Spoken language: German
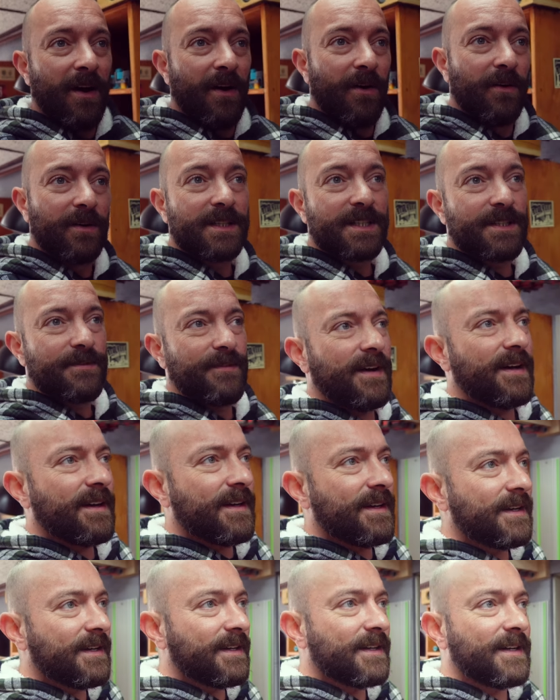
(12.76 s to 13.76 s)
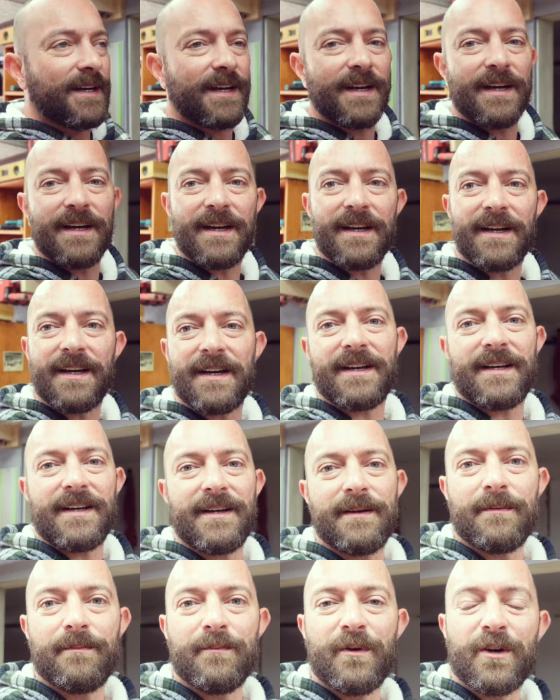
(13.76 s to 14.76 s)
Und zwar
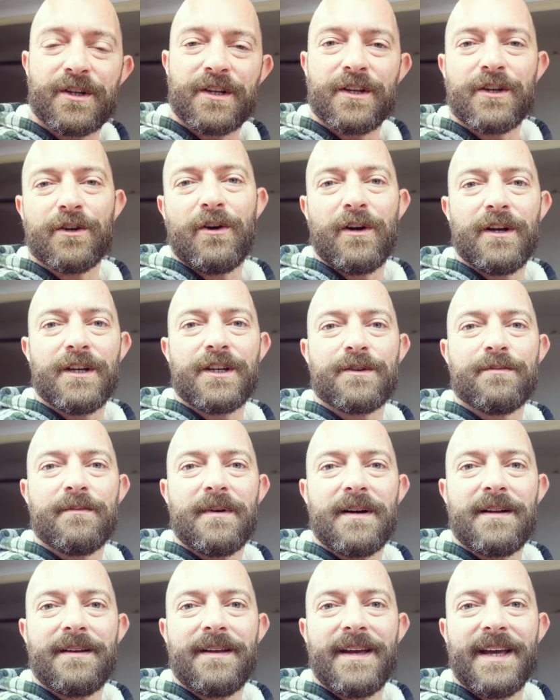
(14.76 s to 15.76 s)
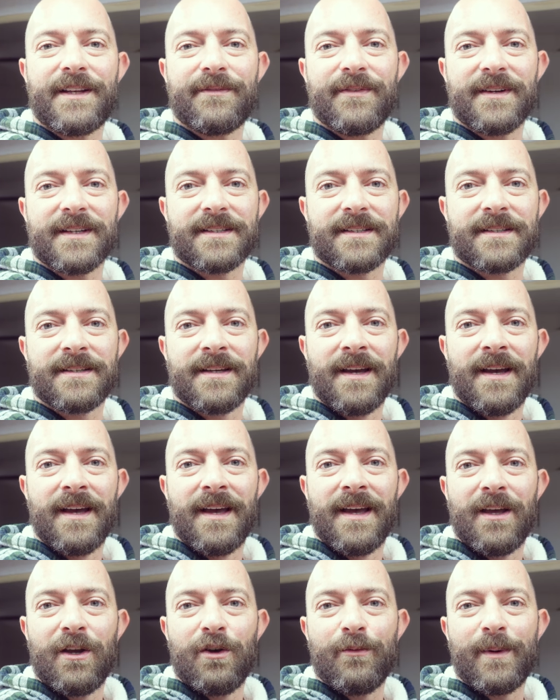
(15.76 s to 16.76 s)
möchte ich euch mal etwas
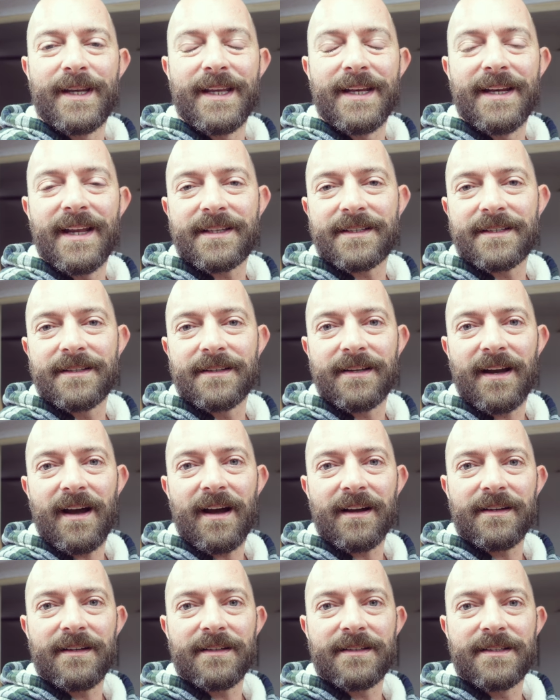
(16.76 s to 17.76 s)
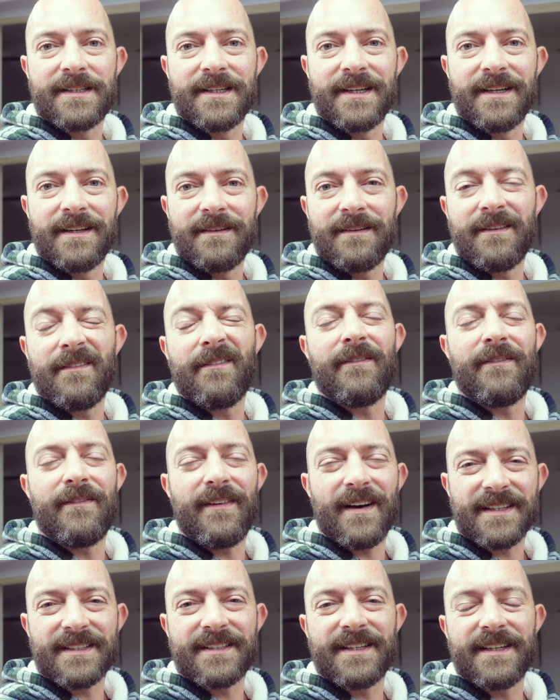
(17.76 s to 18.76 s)
über die letzten Tage erzählen,
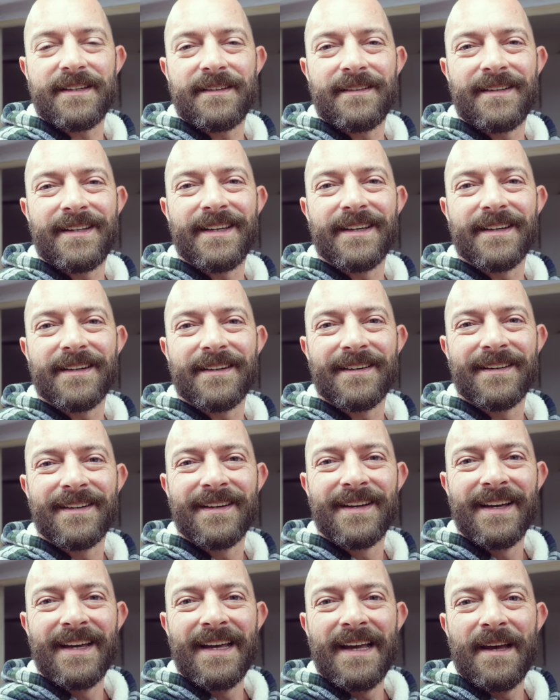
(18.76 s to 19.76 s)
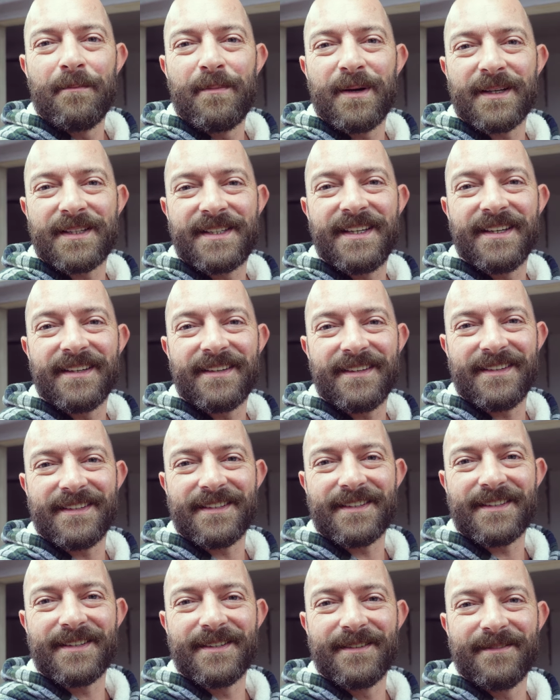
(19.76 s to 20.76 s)
was denn hier passiert
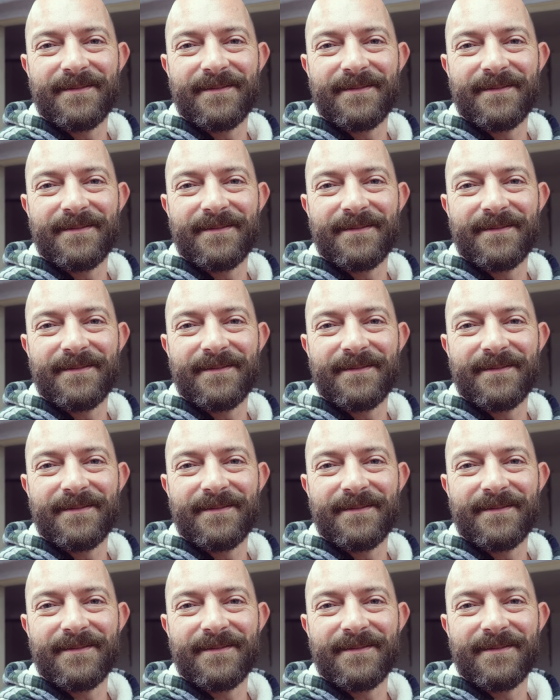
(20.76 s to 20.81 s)
ist.